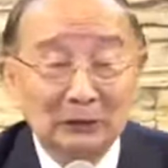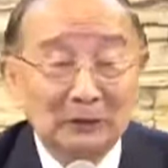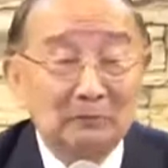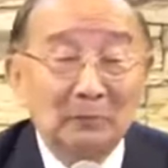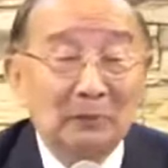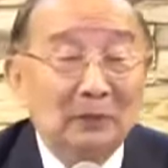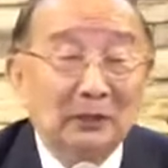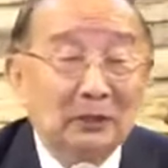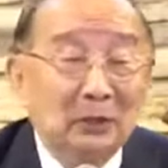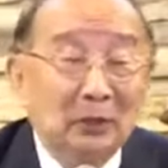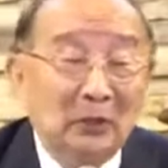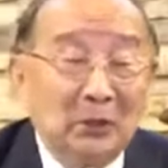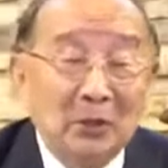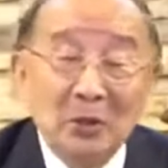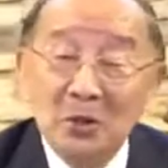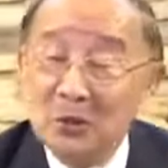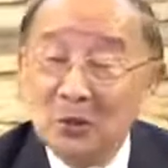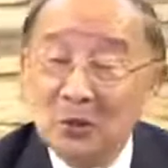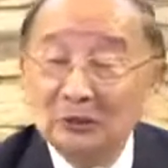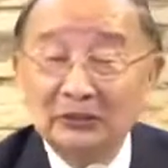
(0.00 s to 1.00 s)
朋友，
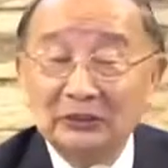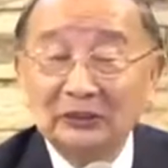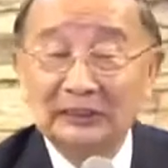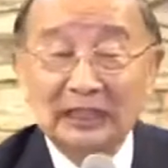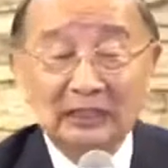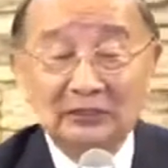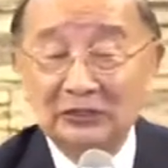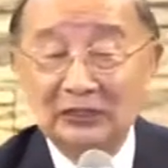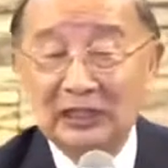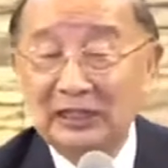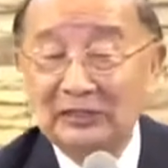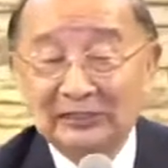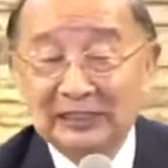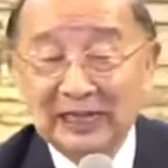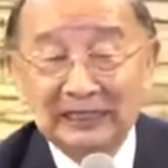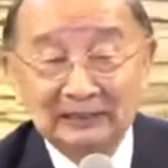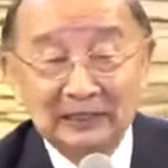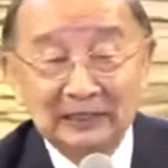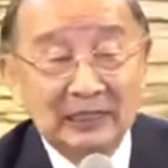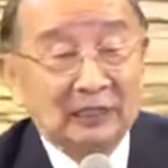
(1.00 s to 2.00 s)
或是在线上
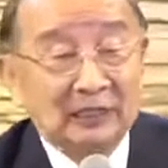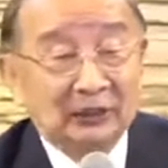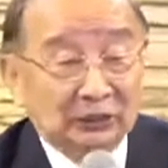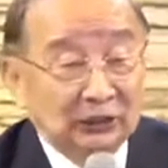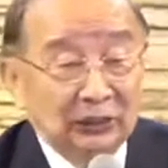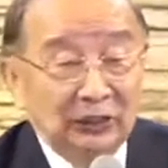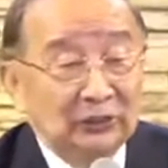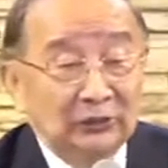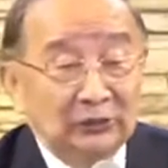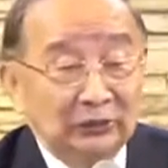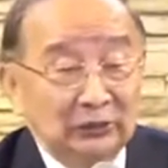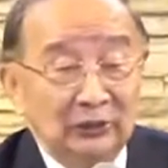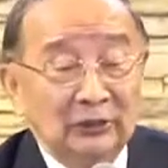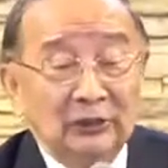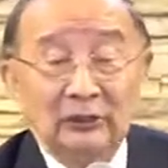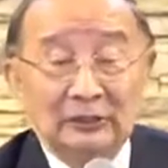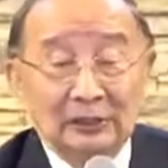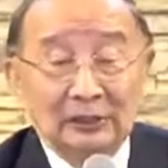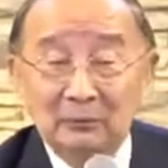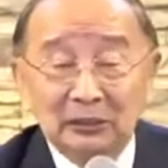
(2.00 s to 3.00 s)
的，其实
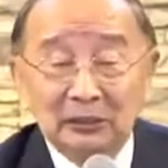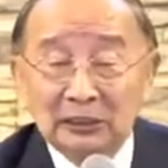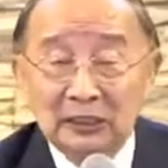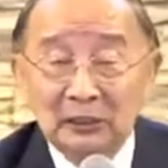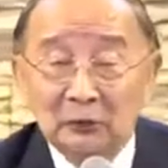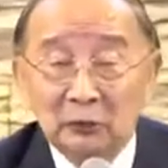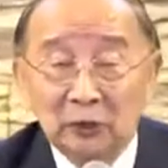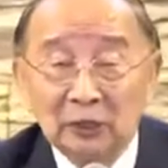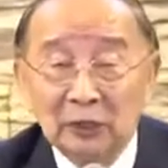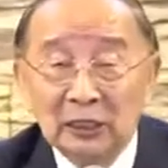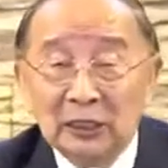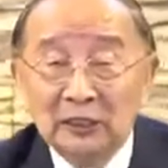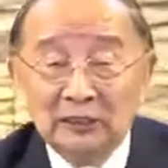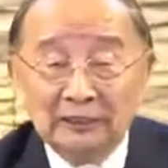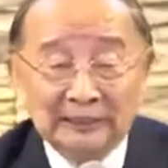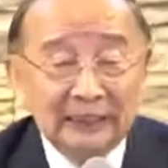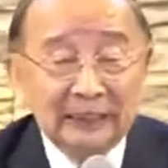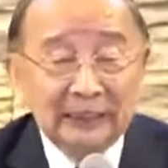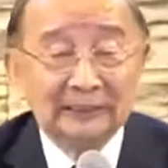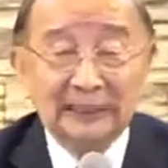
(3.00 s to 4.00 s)
怎么进去？
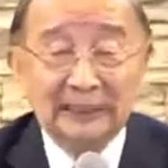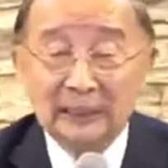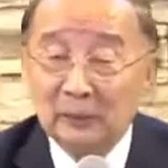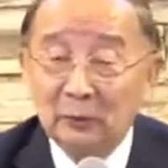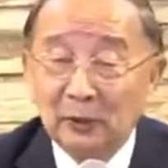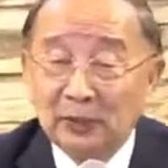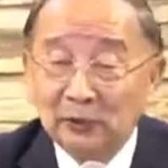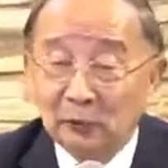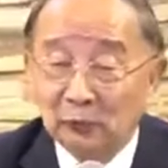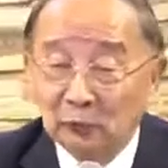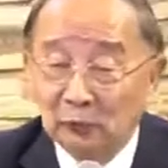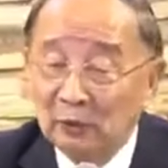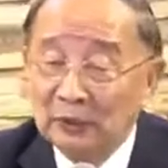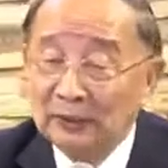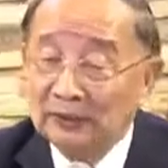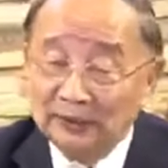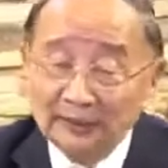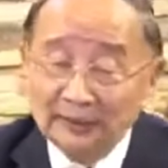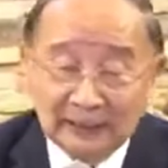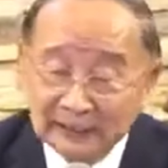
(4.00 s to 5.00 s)
这样的一位主，
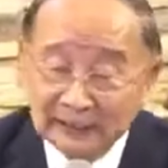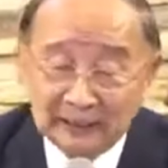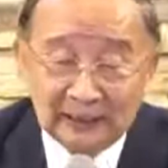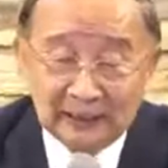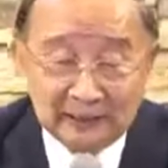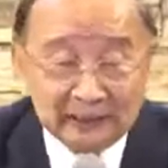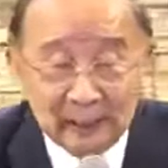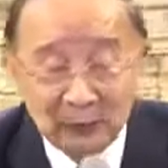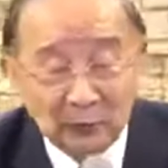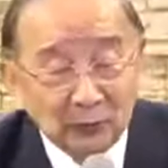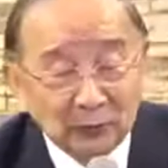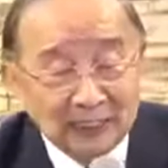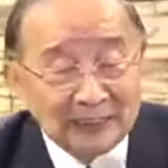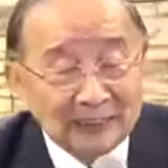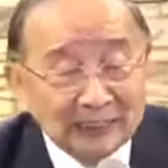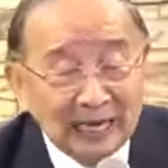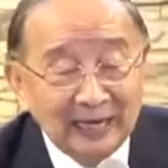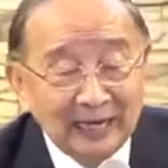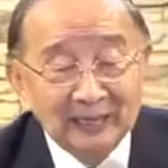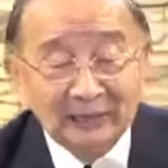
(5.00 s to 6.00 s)
你可以接回
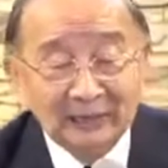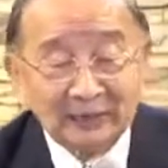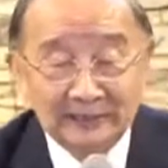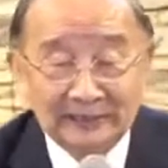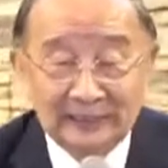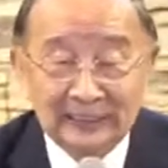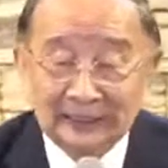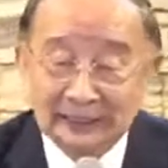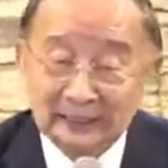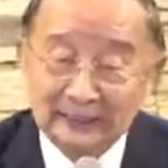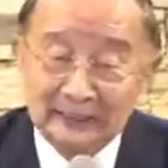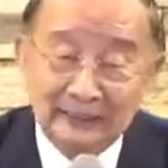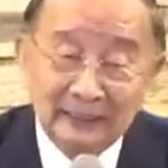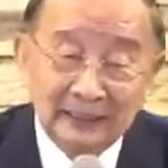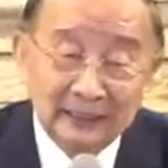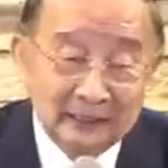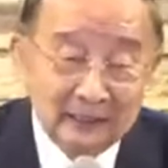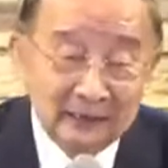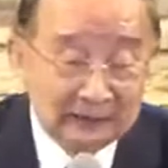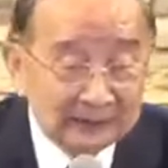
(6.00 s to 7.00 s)
家，你可以
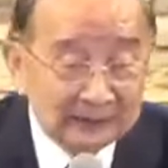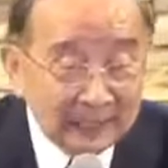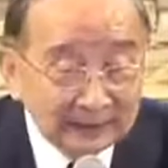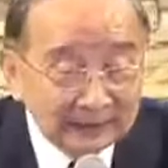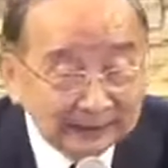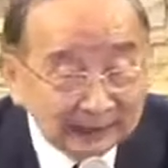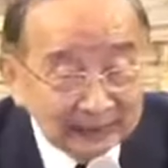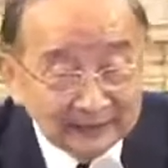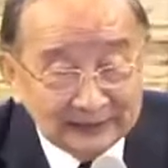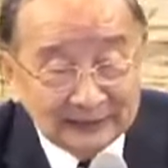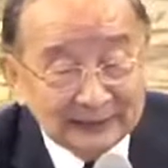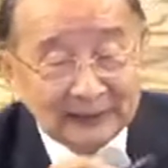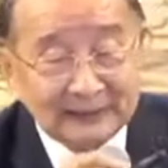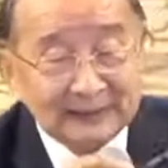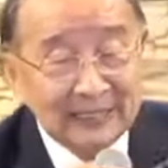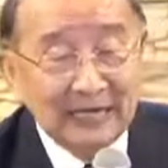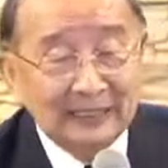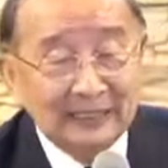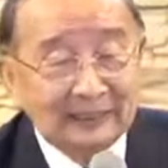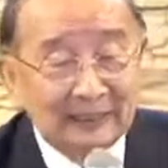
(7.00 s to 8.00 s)
在在你
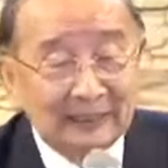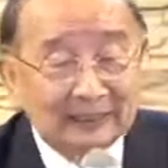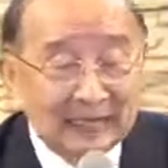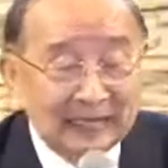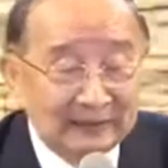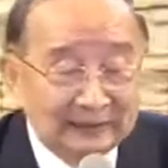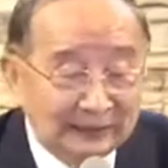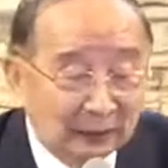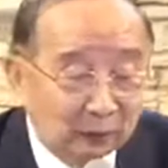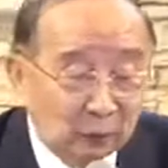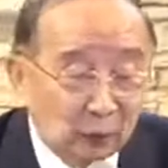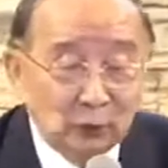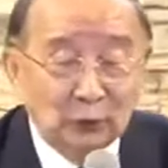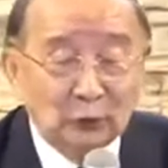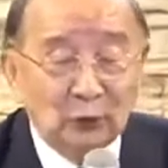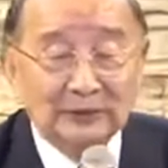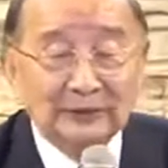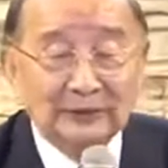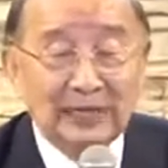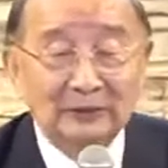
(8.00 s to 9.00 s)
家里，在你的工
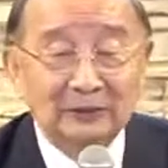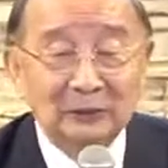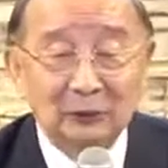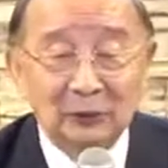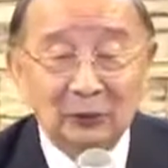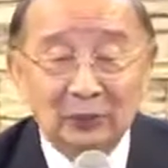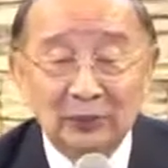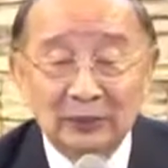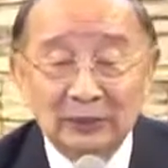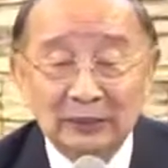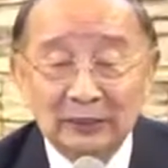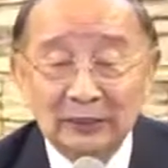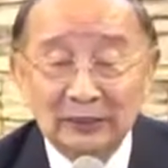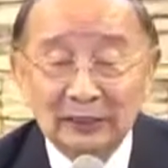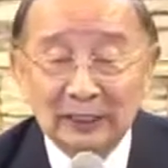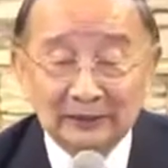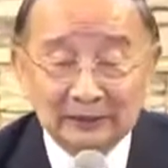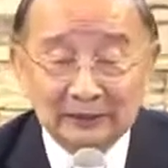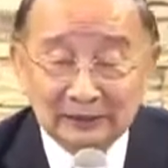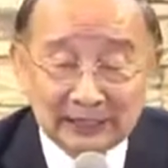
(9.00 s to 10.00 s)
作场所，也
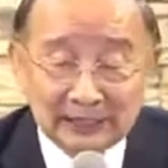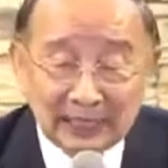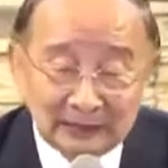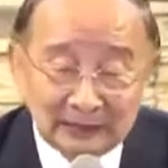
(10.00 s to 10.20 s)
是在